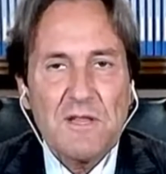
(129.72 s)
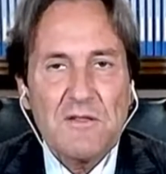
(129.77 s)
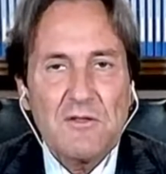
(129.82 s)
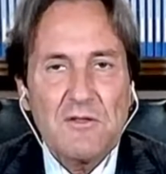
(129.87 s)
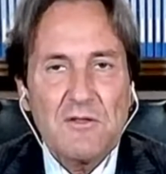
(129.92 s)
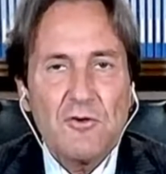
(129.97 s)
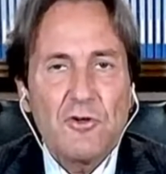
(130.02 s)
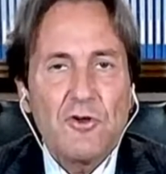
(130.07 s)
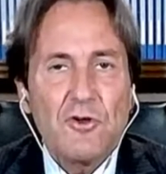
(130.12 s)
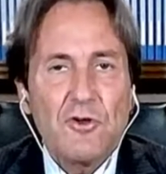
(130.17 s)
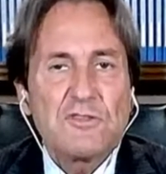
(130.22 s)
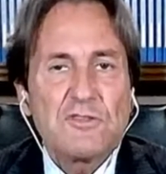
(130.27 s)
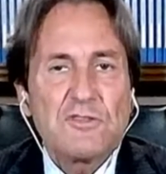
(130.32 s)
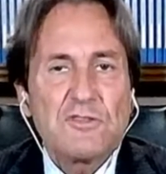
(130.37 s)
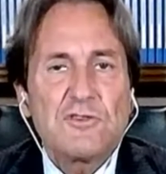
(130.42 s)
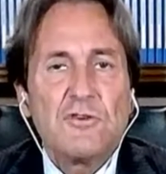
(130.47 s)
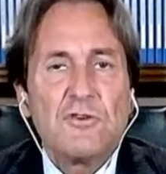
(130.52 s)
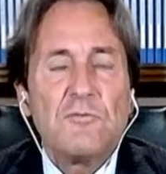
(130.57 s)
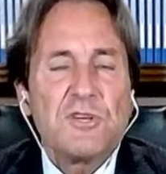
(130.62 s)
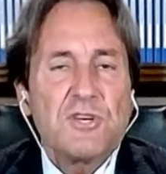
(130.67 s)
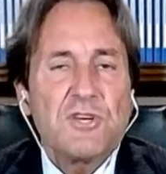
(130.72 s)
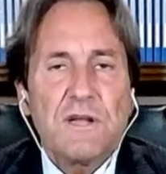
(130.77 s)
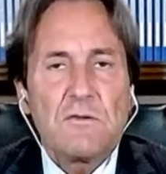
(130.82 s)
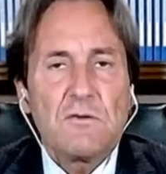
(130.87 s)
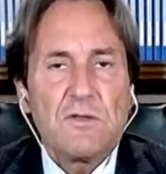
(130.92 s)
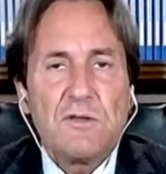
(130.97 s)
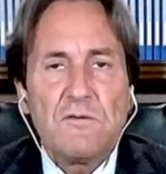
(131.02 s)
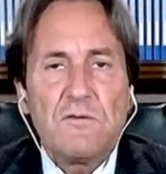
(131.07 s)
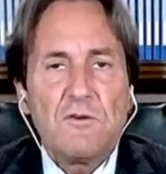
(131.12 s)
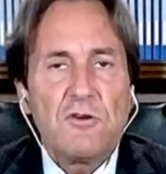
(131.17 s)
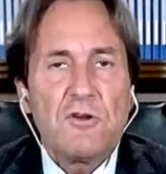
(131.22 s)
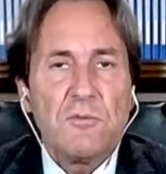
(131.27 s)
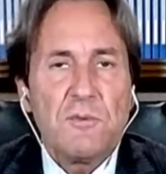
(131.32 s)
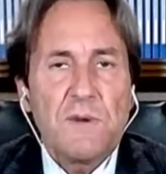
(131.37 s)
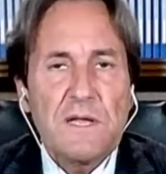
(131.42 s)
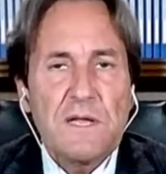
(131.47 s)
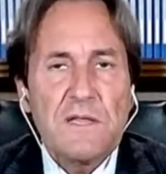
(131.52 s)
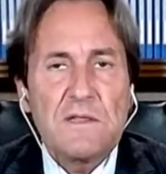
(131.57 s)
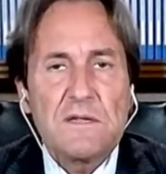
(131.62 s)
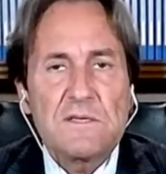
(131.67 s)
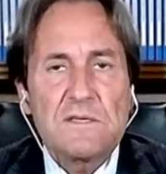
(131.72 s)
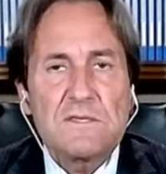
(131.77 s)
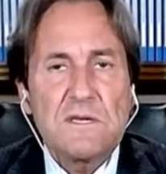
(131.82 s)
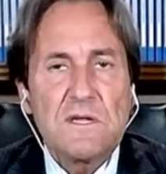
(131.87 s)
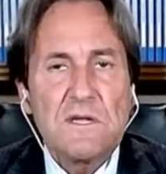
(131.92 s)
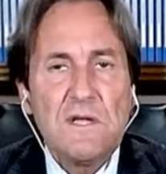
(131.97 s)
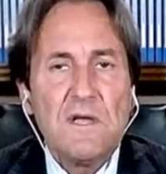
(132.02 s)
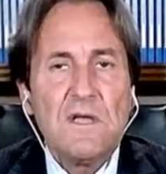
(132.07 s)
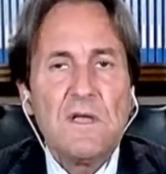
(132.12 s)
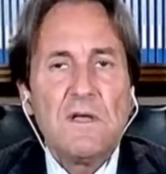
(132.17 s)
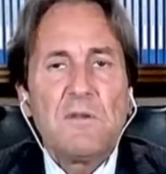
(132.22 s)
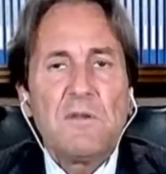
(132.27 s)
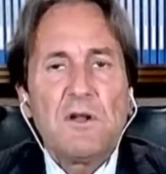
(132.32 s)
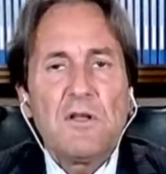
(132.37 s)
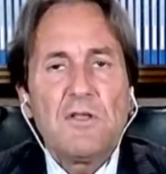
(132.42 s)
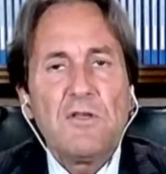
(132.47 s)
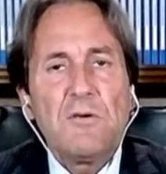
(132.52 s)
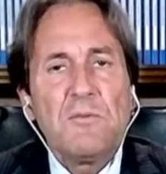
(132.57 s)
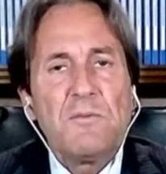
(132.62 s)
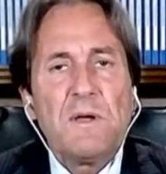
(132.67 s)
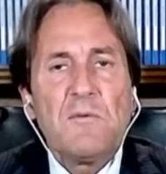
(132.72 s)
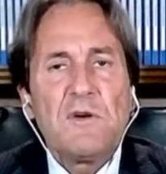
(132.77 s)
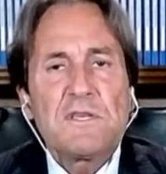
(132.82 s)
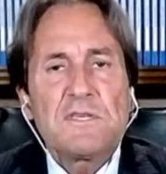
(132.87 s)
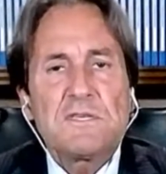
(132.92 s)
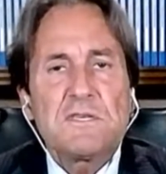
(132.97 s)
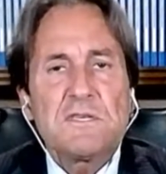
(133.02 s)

I consumi certo devono riprendersi, però dobbiamo essere